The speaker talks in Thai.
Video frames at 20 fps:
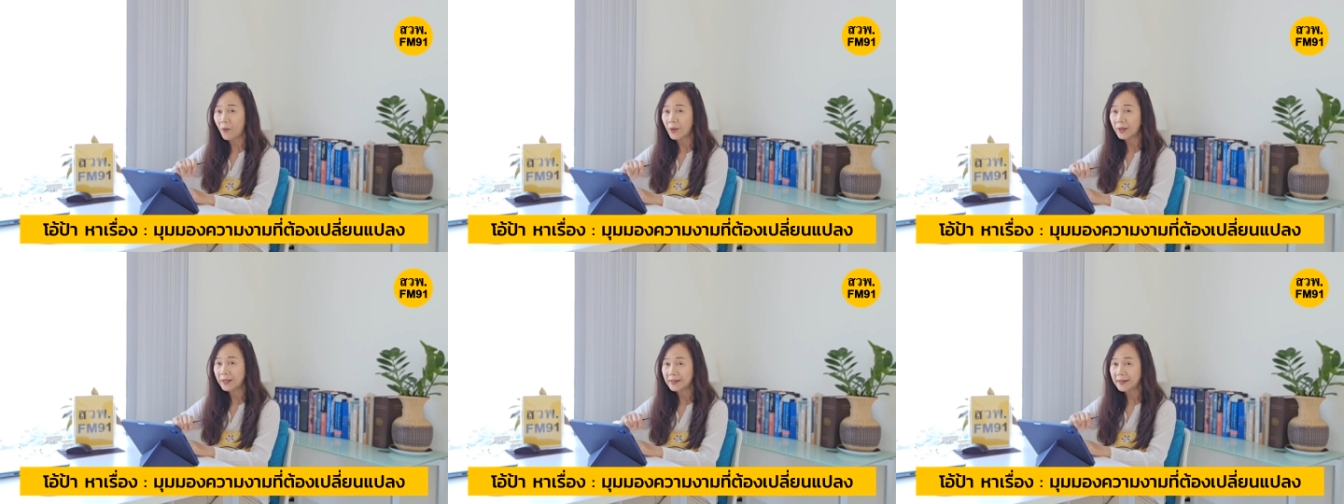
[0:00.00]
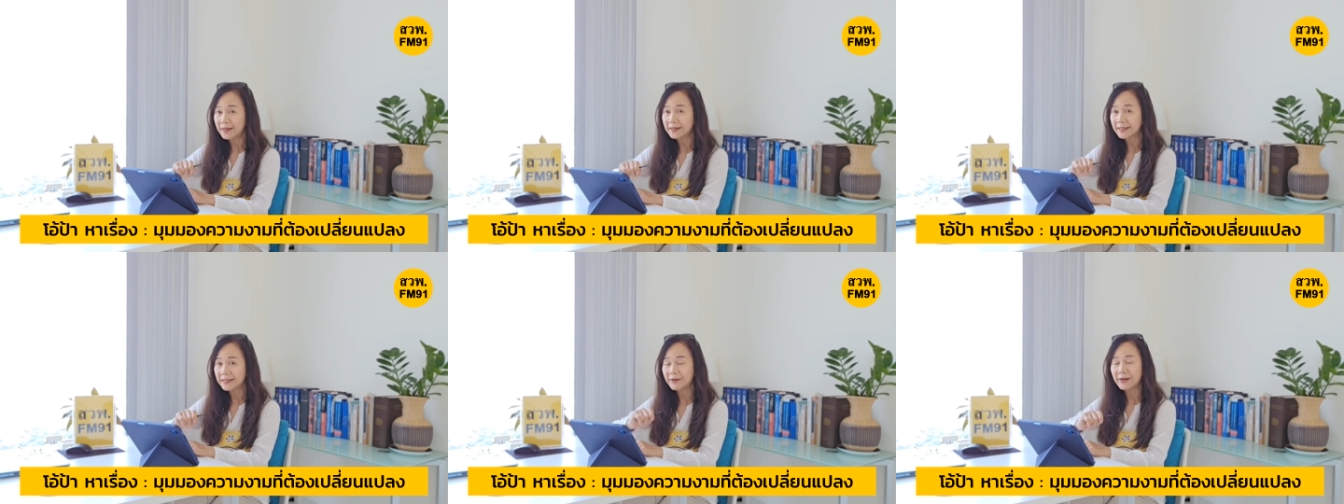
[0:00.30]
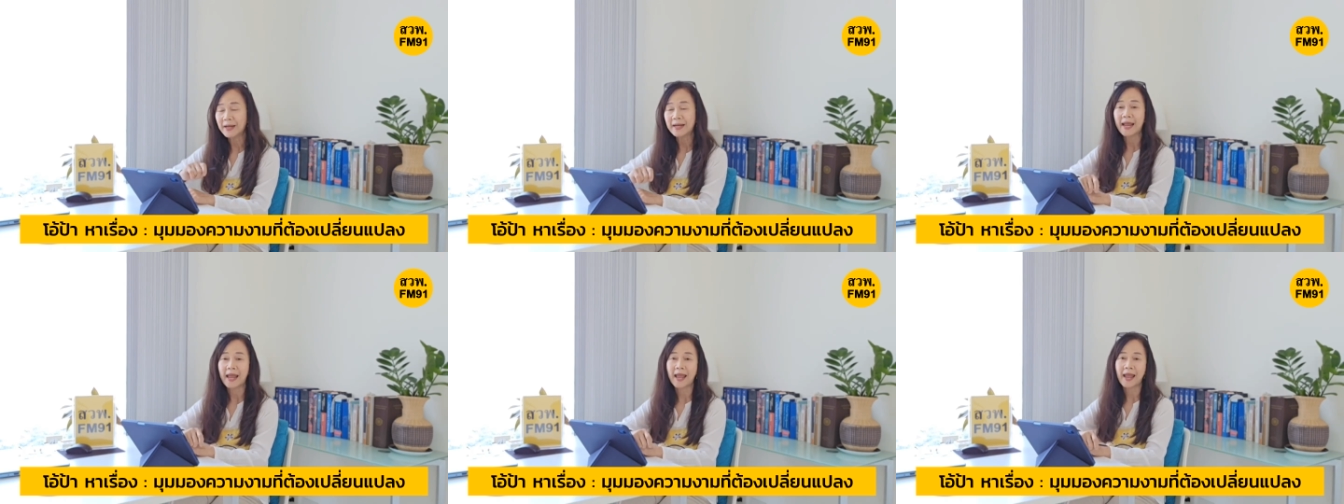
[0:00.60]
คนหนึ่ง
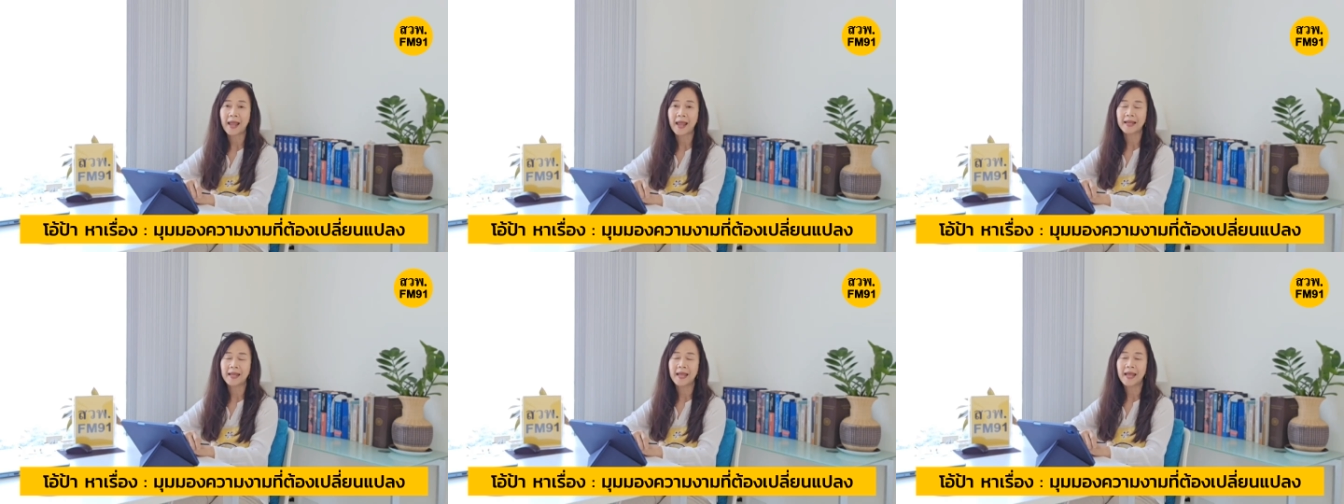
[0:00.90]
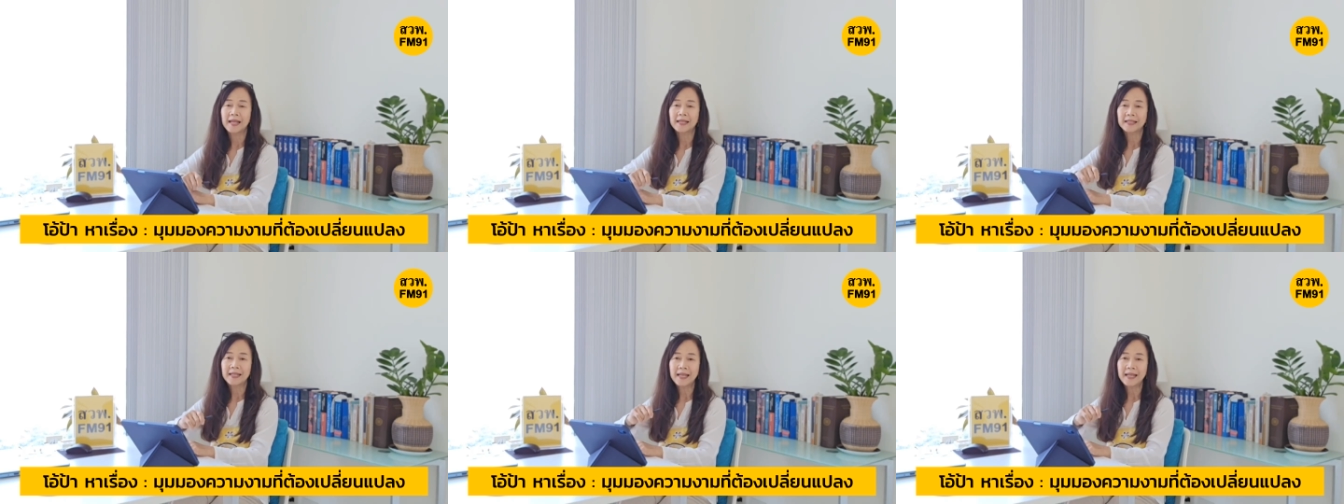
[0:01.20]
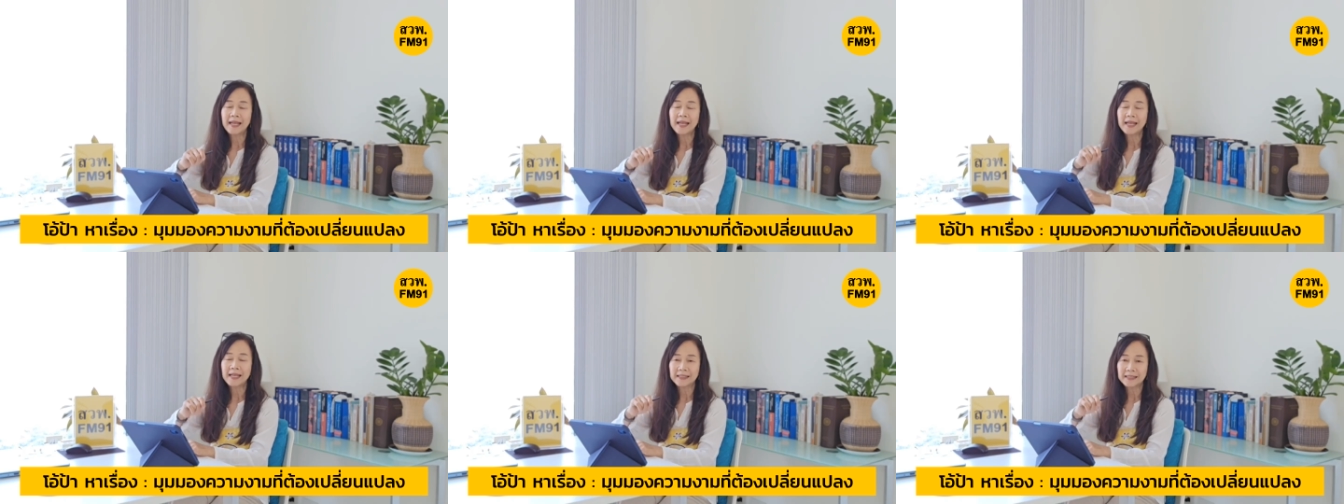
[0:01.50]
เท่านั้นเอง
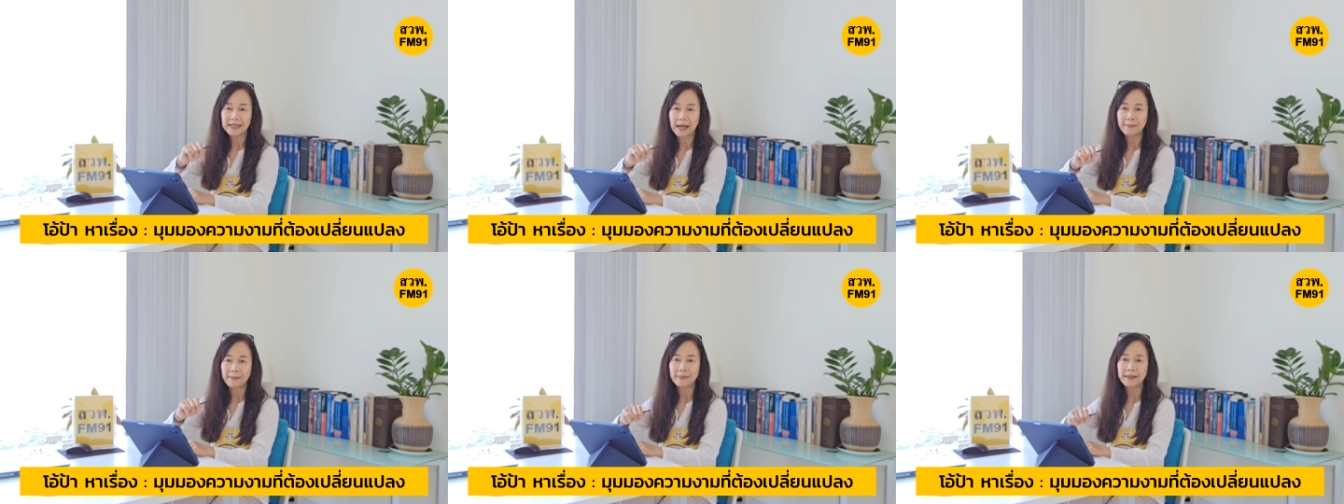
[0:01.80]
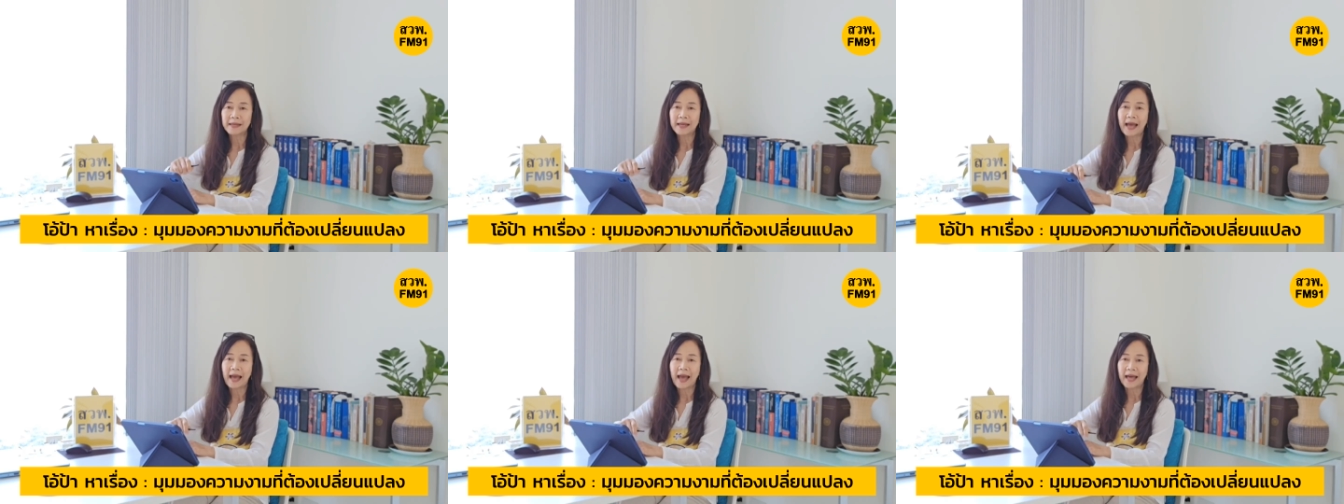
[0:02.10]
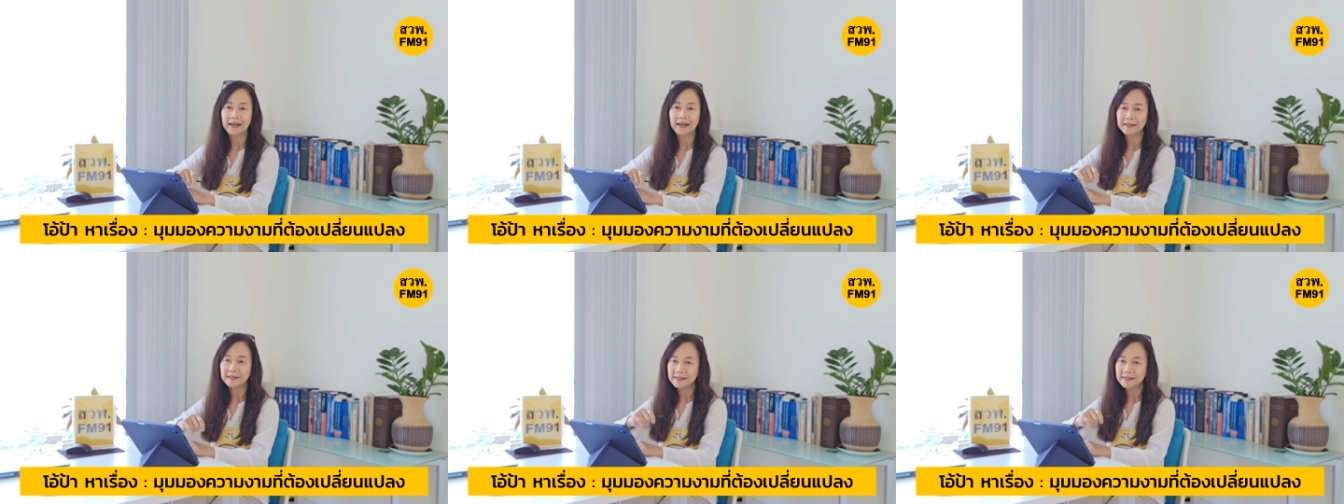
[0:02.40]
ที่ทำ
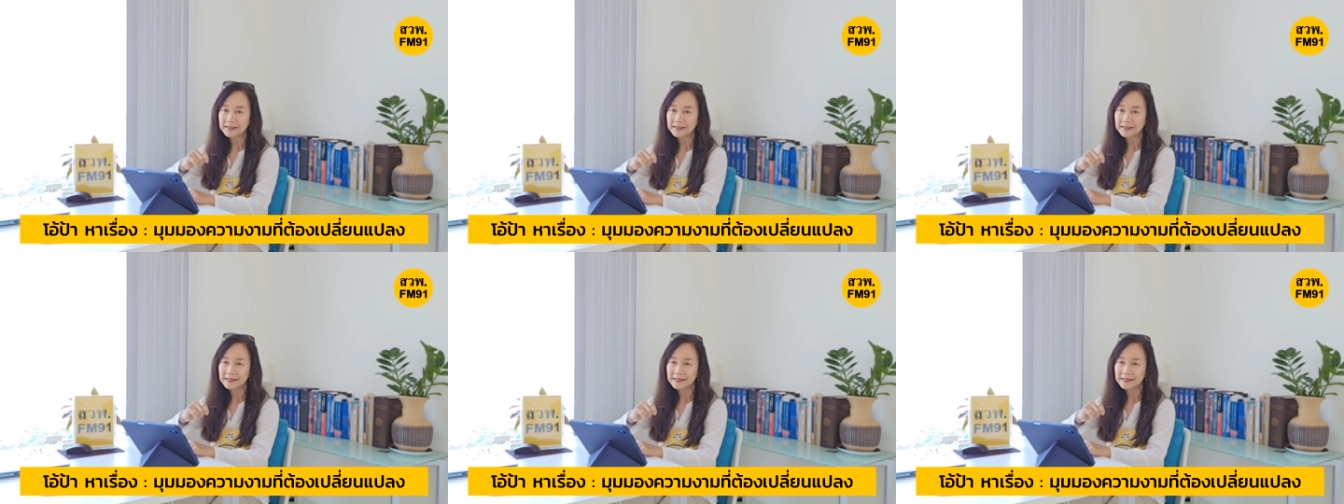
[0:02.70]
งาน